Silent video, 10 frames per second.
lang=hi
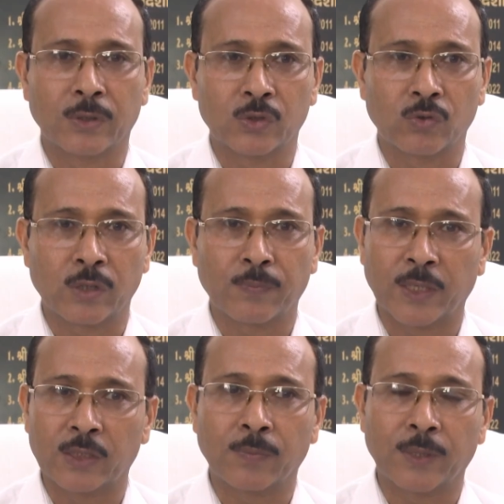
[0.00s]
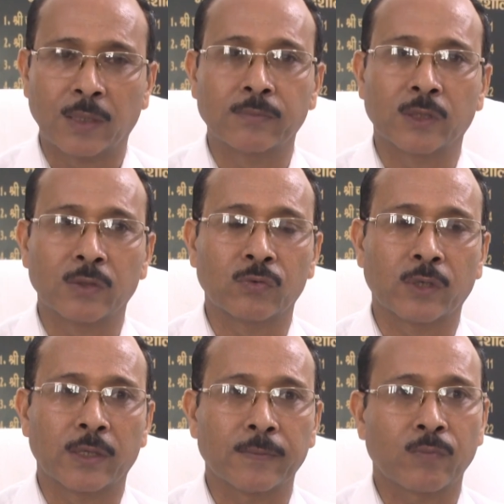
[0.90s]
बच्चों के परीक्षा परिणाम सही
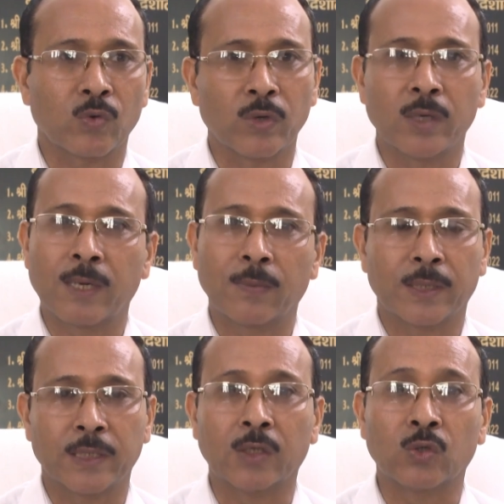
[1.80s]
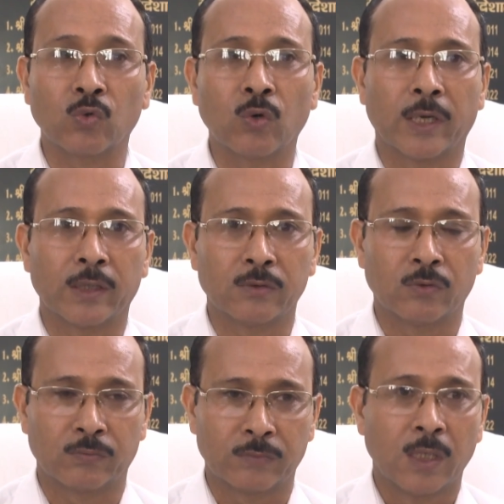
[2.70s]
होता है वही हमारे पास एक टूल है
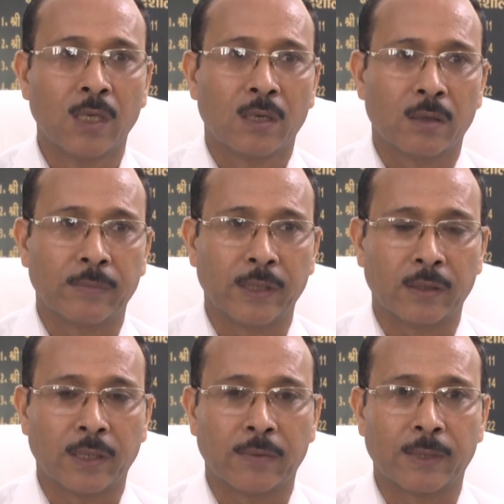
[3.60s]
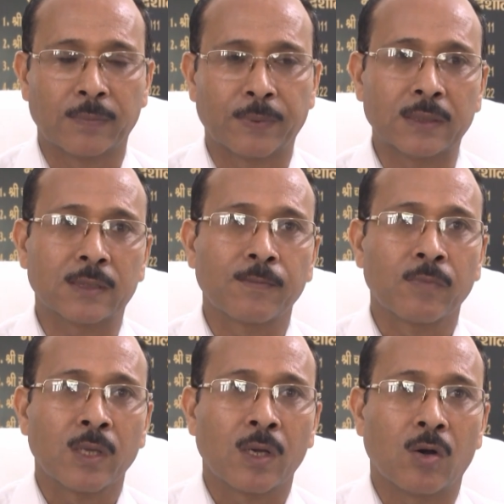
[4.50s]
जो मेन है हमारे पास
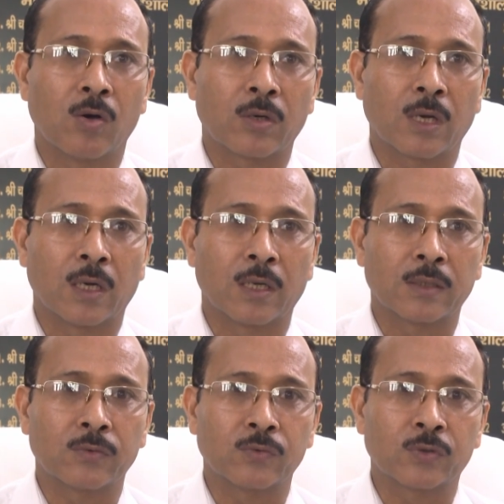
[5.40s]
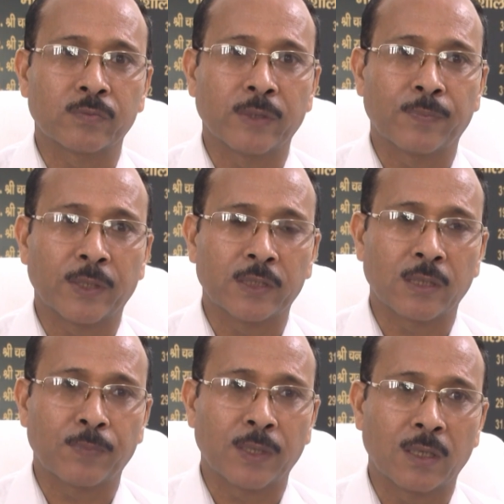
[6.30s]
और अगर उसमें
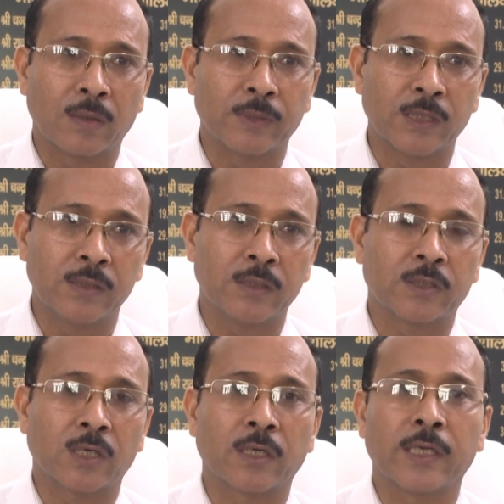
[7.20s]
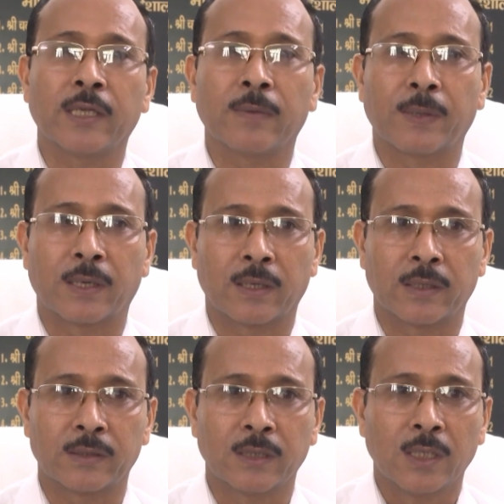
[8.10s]
परीक्षा परिणाम ही शिक्षक नहीं दे पा रहा
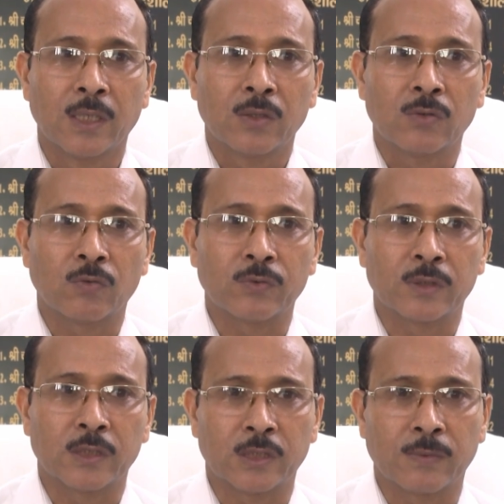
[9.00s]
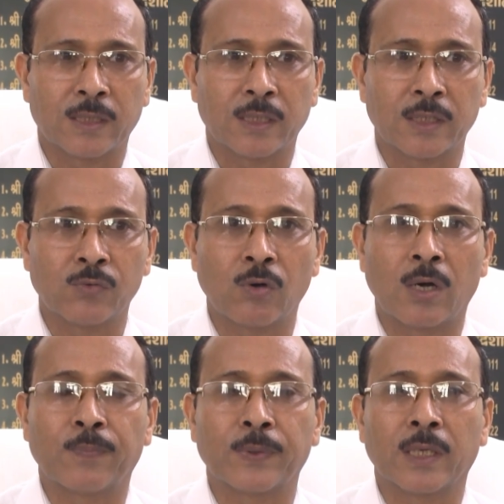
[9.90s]
है तो निश्चित बात है कि वो
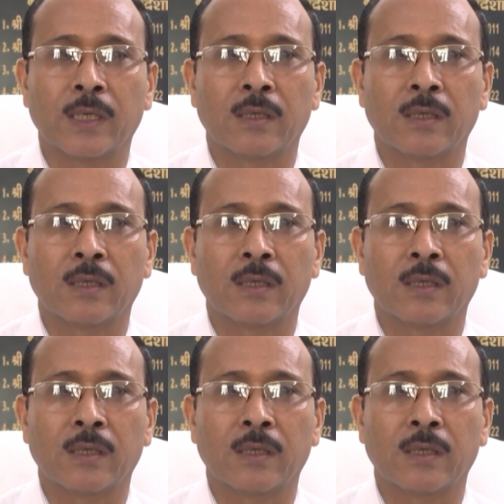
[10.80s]
अपने